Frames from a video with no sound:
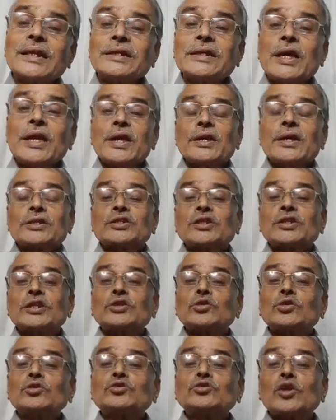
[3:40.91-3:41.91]
তাহলে
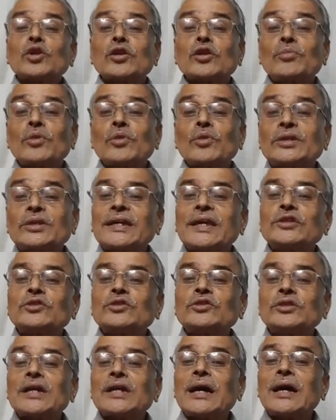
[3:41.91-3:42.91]
শিশু জন্ম
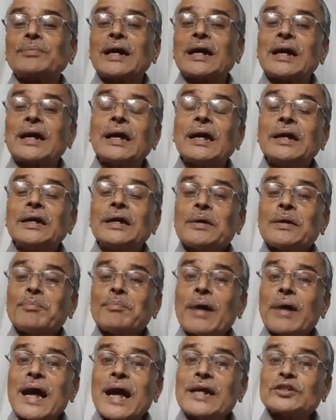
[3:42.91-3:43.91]
থেকে যদি আমরা
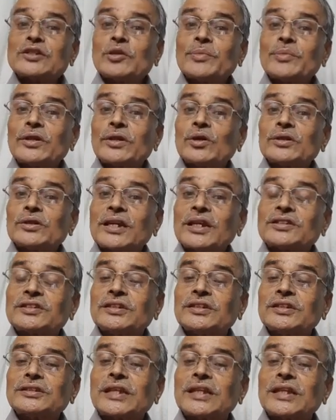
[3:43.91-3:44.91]
মায়াজমের
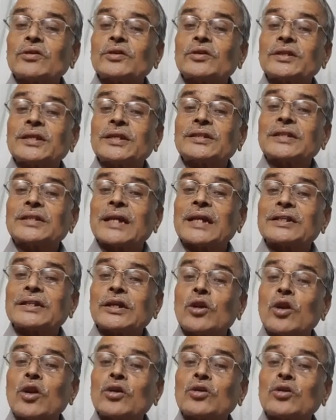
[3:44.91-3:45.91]
কথা চিন্তা করে
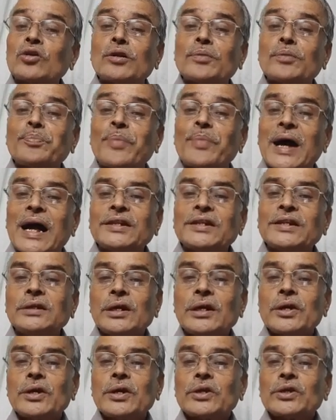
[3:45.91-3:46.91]
তাদের লক্ষণ পাই